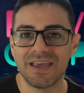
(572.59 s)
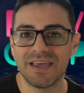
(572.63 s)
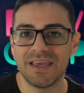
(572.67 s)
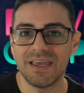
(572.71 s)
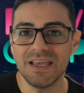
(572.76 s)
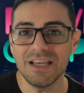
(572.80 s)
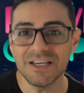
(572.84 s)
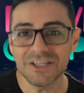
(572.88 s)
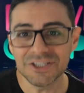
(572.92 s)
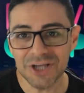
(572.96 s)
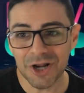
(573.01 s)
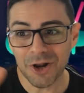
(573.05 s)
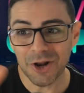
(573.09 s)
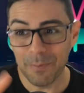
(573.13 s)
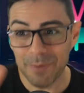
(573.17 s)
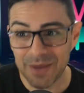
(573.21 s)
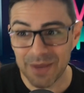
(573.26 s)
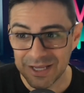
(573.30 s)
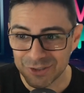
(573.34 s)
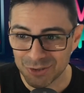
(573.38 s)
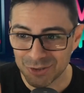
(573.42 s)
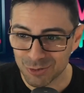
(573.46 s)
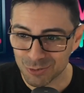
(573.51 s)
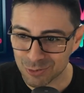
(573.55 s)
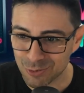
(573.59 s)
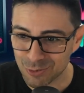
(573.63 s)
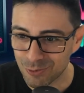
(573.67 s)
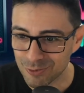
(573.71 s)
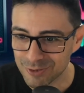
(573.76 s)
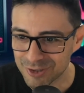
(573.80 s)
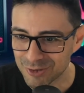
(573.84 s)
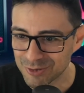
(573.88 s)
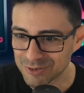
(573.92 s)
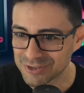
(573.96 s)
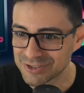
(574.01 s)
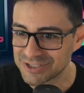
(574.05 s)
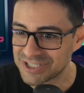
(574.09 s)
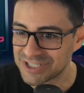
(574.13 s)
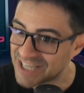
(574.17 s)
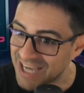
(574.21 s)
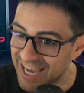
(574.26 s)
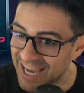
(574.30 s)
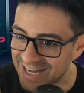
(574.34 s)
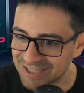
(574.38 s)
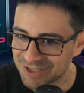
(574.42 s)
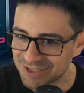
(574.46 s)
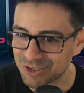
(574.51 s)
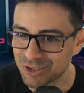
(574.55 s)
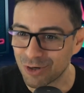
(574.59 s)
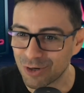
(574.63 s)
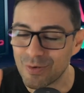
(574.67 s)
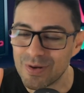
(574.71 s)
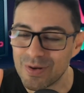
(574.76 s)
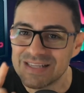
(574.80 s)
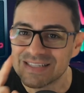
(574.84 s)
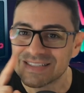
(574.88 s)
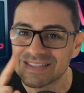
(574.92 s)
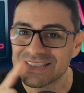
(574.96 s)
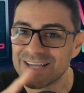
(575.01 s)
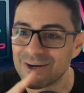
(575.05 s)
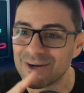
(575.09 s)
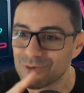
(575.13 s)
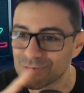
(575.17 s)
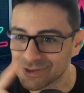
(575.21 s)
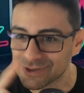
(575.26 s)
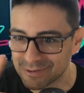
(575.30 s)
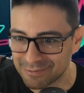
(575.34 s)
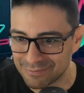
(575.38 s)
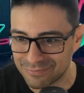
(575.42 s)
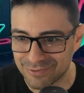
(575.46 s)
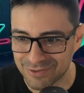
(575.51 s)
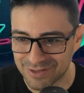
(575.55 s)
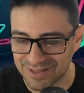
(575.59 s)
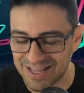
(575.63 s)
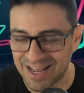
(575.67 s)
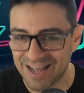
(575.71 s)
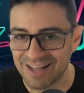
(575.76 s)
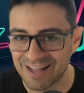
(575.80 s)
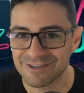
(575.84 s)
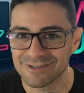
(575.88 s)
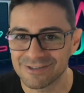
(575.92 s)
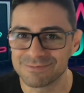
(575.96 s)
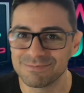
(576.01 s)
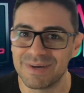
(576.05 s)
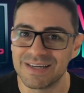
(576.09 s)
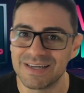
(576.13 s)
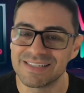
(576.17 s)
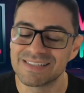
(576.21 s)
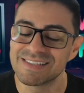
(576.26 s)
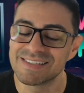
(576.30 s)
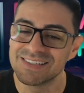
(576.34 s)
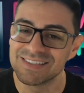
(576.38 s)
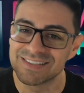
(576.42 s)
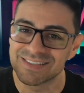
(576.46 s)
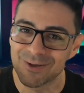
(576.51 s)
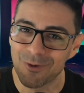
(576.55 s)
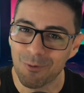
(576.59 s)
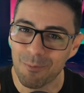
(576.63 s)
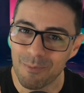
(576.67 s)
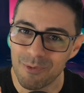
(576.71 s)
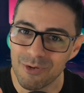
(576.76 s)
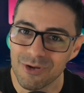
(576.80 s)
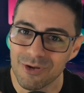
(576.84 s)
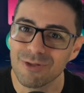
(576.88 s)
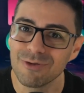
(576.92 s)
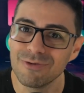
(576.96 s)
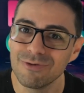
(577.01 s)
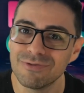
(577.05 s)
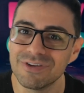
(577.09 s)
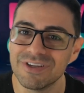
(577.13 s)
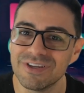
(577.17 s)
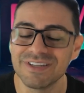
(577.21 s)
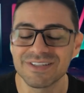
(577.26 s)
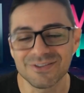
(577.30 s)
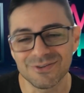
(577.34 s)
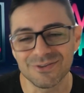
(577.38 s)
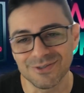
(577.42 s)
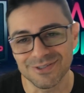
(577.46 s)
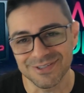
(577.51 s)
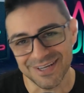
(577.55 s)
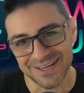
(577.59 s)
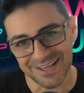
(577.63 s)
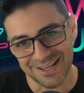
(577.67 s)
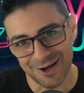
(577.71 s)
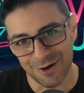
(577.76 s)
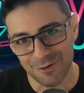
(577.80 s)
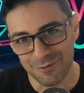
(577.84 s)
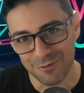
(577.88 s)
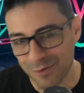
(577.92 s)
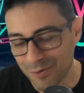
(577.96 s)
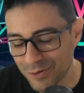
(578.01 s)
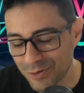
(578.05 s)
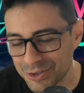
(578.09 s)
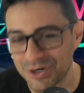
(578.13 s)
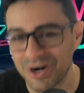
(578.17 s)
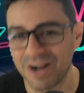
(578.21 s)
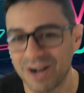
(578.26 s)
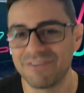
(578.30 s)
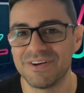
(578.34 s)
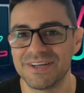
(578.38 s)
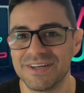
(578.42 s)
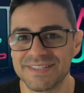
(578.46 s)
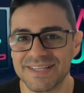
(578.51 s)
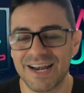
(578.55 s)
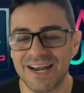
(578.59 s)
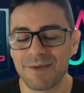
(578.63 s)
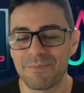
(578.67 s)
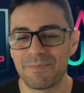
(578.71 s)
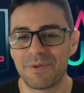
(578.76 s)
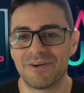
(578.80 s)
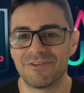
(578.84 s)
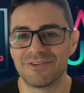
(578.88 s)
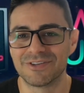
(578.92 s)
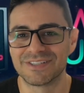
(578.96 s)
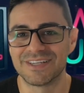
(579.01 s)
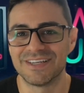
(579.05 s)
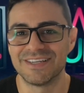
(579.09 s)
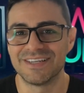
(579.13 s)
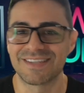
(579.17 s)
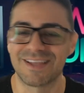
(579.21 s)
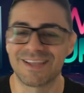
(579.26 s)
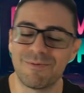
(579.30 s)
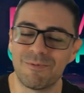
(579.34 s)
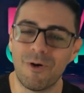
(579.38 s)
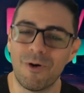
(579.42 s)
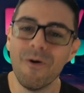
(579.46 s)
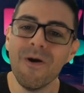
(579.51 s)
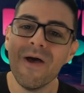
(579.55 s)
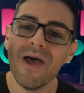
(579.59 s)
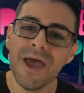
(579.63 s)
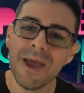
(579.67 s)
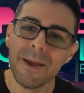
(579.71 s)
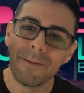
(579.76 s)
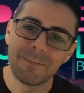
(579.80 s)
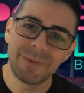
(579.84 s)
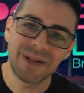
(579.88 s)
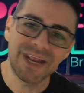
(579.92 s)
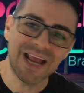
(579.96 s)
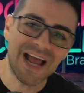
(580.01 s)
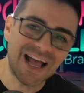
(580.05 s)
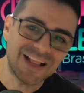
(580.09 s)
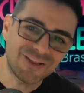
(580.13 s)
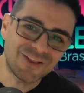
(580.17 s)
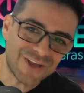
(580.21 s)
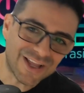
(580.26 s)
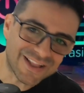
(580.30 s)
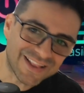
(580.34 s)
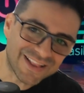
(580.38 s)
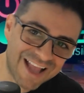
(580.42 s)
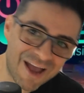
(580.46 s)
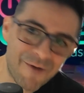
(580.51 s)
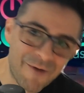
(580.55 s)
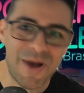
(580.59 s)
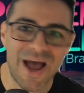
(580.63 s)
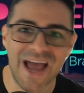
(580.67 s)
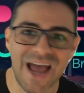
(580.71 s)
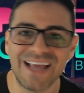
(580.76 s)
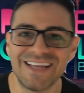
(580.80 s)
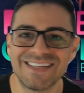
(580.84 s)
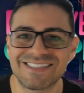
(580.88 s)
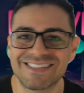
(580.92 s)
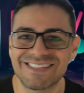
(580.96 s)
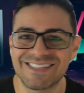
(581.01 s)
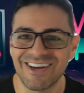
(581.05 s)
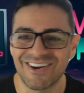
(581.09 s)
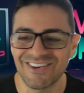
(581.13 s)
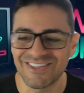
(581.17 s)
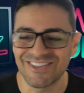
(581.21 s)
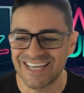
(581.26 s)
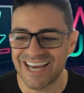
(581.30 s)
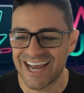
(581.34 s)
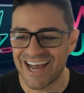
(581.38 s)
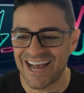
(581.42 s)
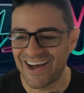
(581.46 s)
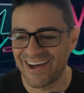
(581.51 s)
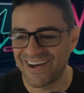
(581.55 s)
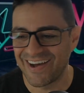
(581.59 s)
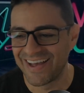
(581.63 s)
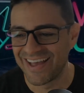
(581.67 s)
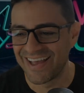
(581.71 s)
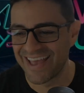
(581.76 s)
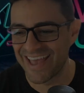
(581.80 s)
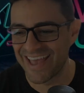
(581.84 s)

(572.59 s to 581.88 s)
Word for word: E geralmente os conteúdos de reality show eles não são rotados, mas são muito vistos, então eu vou continuar fazendo aí para vocês, tá bom? Obrigado e até mais. Tchau, tchau.